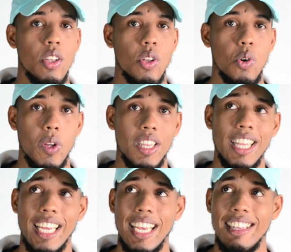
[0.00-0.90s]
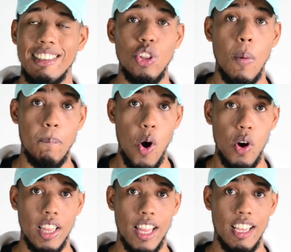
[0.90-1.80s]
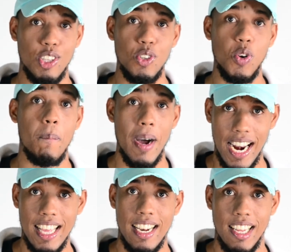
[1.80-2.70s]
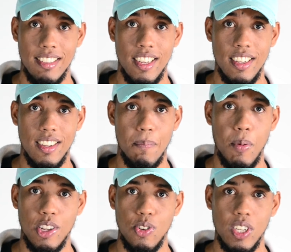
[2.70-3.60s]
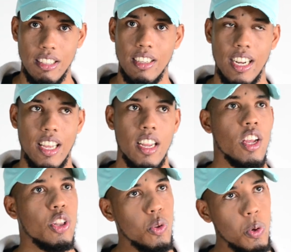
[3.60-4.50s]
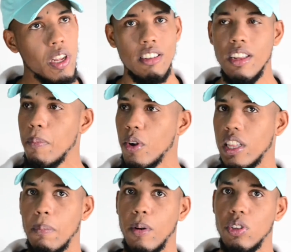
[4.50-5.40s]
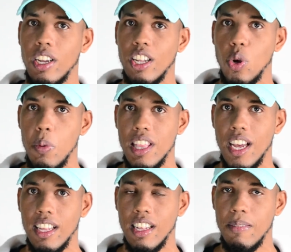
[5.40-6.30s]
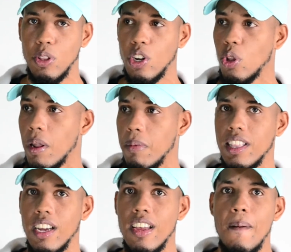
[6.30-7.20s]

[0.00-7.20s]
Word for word: Uno entiende que está siendo hipócrita si uno va a la iglesia, porque eso es lo que te hace creer. Tú eres ser hipócrita porque tú sabes que tu vida está llevando una doble vida.